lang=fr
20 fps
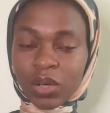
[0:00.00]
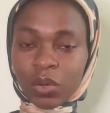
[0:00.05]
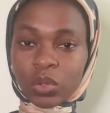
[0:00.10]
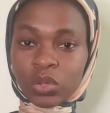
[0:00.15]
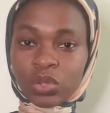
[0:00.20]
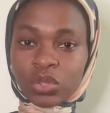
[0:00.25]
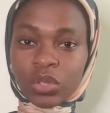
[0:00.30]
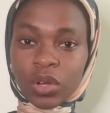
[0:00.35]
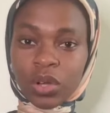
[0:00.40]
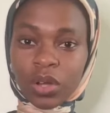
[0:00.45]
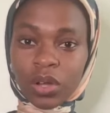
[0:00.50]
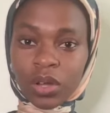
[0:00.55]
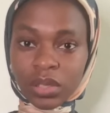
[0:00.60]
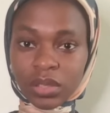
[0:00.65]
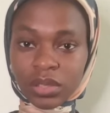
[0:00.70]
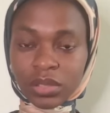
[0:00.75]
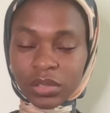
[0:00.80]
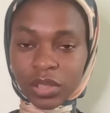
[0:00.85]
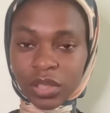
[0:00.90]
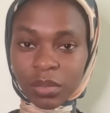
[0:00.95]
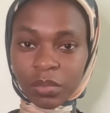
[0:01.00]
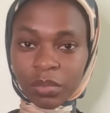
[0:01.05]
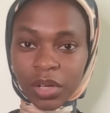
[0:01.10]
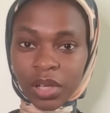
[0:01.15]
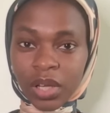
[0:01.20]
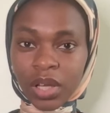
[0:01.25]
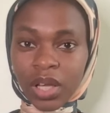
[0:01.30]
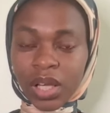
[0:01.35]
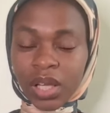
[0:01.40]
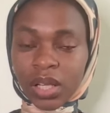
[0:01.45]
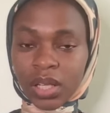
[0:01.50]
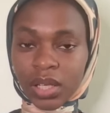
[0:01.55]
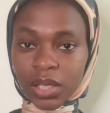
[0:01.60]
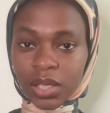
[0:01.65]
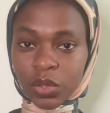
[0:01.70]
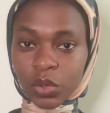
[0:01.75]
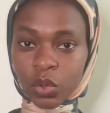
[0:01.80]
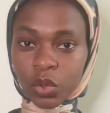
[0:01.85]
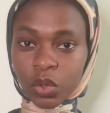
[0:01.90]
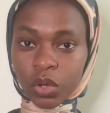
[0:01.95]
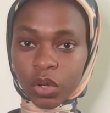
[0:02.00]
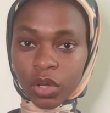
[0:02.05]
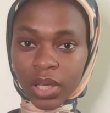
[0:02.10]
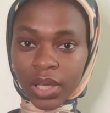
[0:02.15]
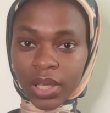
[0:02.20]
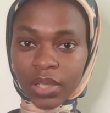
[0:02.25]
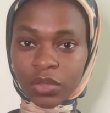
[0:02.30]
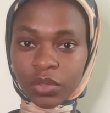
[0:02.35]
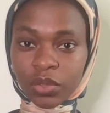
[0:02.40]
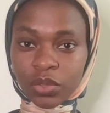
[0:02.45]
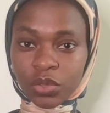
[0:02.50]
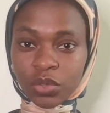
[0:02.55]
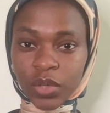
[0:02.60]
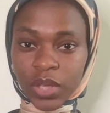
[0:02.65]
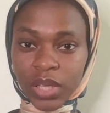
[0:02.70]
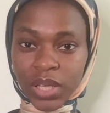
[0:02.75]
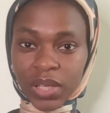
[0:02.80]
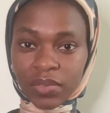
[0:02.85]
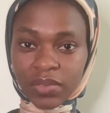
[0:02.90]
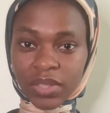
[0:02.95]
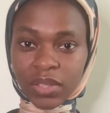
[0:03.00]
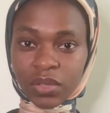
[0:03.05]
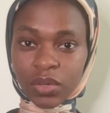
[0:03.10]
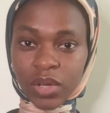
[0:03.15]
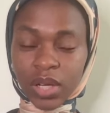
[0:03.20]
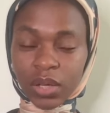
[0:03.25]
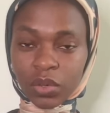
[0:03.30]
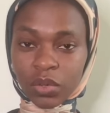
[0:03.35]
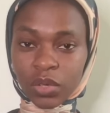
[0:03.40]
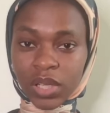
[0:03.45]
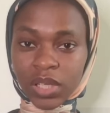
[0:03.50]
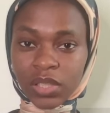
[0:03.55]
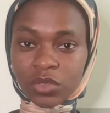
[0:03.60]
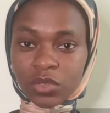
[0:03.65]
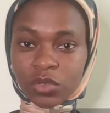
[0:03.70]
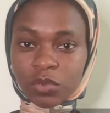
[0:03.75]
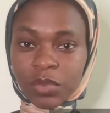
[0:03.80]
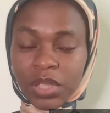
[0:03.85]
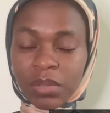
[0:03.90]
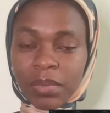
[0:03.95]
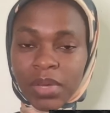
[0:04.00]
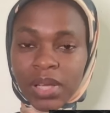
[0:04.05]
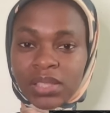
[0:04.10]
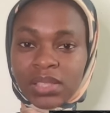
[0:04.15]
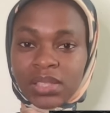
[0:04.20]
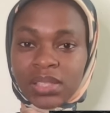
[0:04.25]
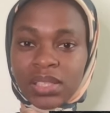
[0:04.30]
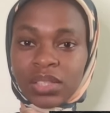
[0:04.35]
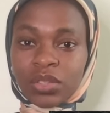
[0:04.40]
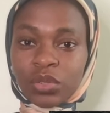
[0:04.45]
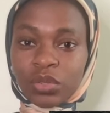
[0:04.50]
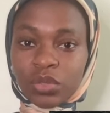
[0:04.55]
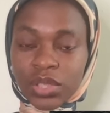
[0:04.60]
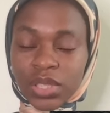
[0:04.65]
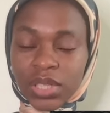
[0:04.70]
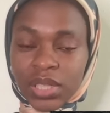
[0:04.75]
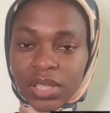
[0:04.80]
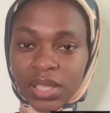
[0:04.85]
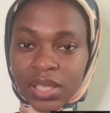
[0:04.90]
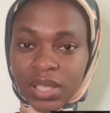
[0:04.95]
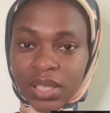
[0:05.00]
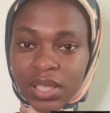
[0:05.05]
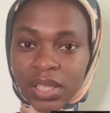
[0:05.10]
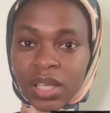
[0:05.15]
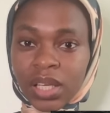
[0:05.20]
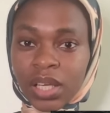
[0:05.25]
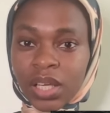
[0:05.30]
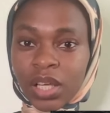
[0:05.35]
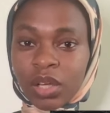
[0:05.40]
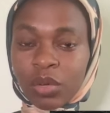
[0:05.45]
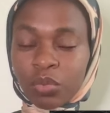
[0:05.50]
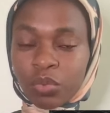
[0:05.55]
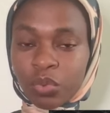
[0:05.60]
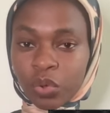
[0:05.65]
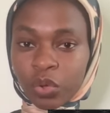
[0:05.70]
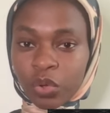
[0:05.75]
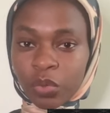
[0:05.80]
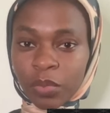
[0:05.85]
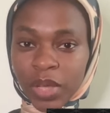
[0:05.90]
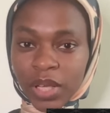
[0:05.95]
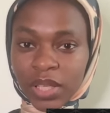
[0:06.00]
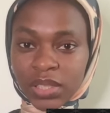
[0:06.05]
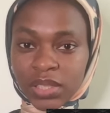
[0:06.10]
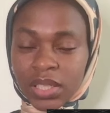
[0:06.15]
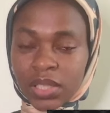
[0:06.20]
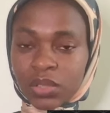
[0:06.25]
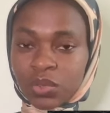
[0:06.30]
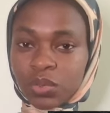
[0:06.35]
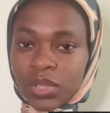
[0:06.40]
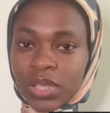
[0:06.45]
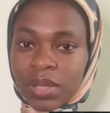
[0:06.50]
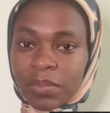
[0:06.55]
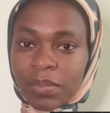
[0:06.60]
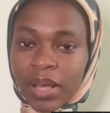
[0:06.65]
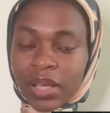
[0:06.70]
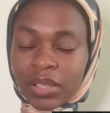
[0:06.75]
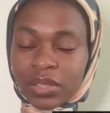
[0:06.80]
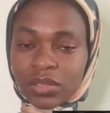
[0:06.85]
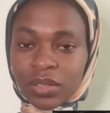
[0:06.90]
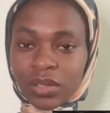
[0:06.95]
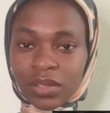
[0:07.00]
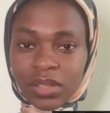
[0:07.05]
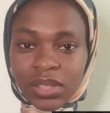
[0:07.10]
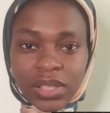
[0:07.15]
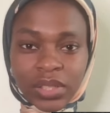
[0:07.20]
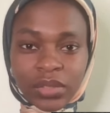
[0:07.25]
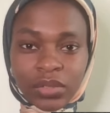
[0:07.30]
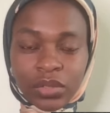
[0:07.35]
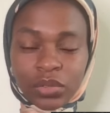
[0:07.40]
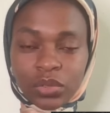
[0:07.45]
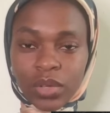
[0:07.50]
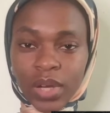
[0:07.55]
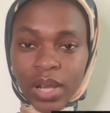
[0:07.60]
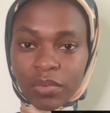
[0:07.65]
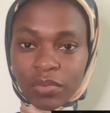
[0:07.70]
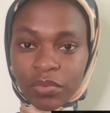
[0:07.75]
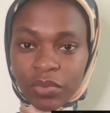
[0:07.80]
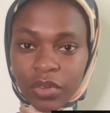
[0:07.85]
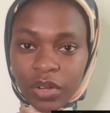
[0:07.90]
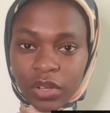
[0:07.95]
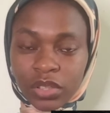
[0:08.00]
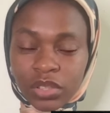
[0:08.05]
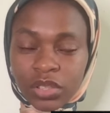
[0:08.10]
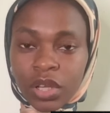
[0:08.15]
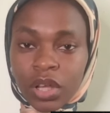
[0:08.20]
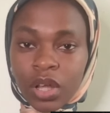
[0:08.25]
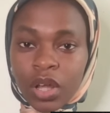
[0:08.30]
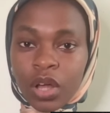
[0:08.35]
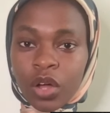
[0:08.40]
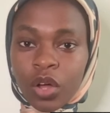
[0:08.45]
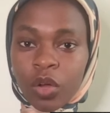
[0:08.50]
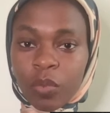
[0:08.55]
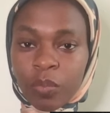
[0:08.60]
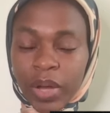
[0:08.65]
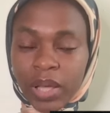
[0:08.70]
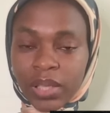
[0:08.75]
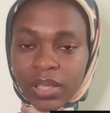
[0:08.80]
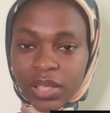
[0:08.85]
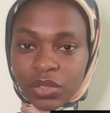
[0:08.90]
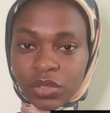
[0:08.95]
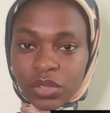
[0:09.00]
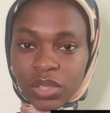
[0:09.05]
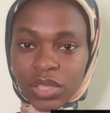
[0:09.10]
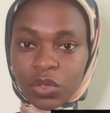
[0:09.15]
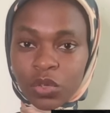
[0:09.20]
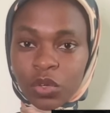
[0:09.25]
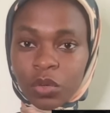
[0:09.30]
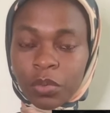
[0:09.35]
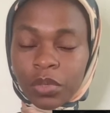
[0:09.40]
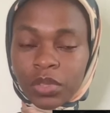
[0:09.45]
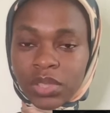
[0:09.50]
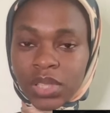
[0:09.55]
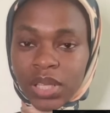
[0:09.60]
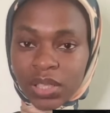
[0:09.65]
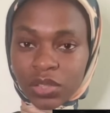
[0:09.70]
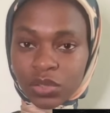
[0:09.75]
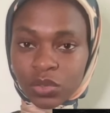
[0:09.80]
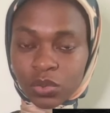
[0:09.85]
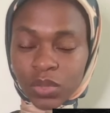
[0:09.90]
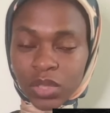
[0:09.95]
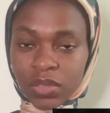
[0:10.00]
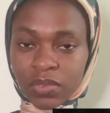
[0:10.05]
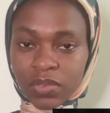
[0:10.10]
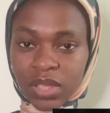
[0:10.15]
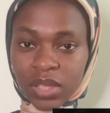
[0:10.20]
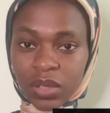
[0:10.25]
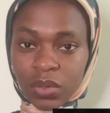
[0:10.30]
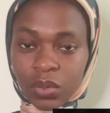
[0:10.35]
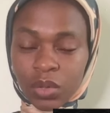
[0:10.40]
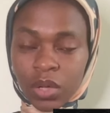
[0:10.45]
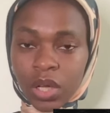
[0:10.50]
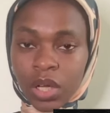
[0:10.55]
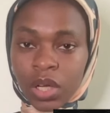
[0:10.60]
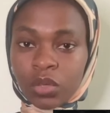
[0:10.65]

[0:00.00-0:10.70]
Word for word: au sort ensemble les deux grands gagnants du NFT de la collection 1000 merci que j'ai créé pour remercier toutes les personnes qui donnent de la force en partageant des commentaires sous les vidéos.